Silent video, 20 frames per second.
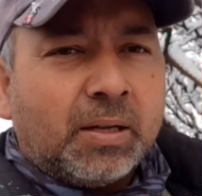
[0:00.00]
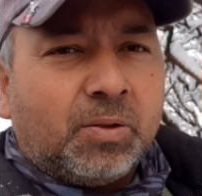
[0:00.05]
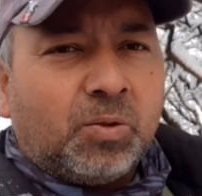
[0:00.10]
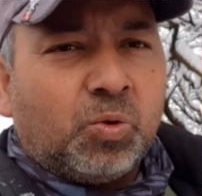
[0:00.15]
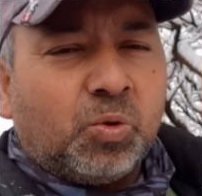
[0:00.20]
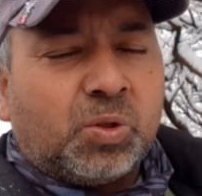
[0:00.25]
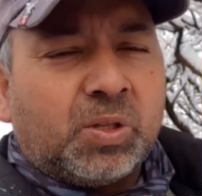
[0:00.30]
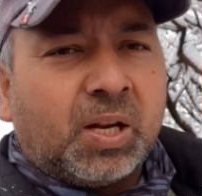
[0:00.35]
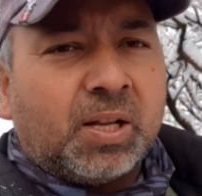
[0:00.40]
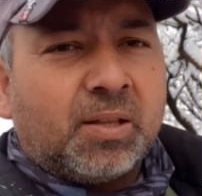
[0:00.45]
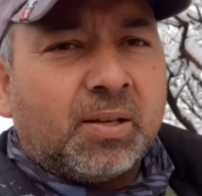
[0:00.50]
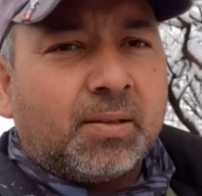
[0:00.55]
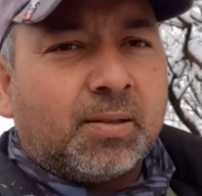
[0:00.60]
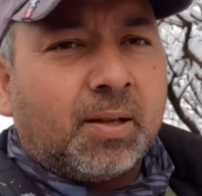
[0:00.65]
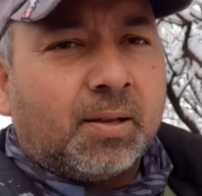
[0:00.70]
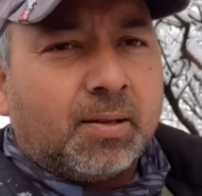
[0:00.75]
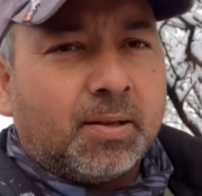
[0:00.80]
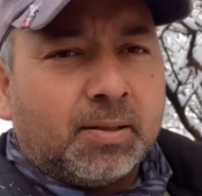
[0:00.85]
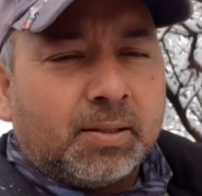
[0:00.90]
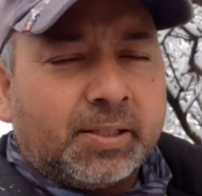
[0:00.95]
दूसरे
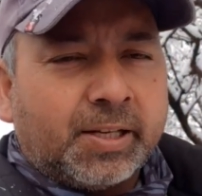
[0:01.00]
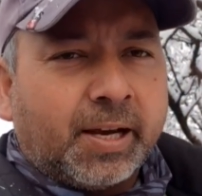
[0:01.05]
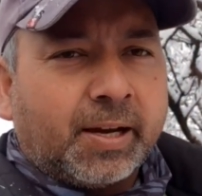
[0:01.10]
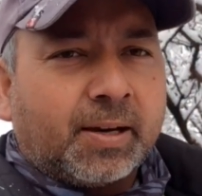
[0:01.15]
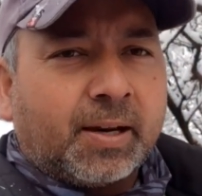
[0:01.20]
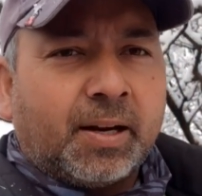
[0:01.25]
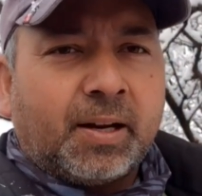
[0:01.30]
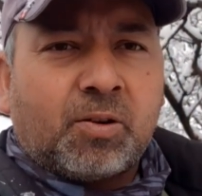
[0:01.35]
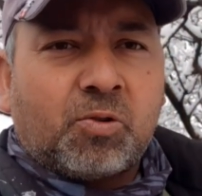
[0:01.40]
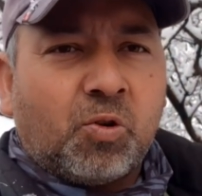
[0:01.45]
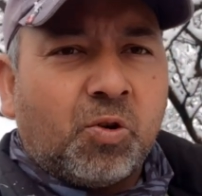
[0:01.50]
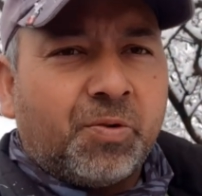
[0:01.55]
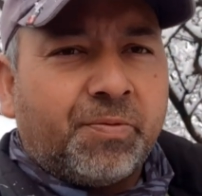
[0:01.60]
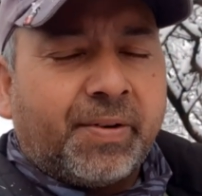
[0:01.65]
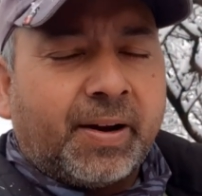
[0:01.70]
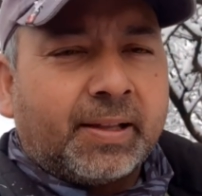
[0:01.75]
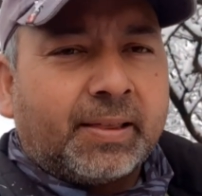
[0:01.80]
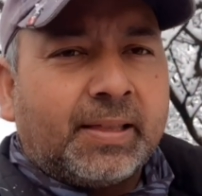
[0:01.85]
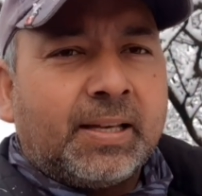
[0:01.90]
तीसरे दिन चेक करें कोई बात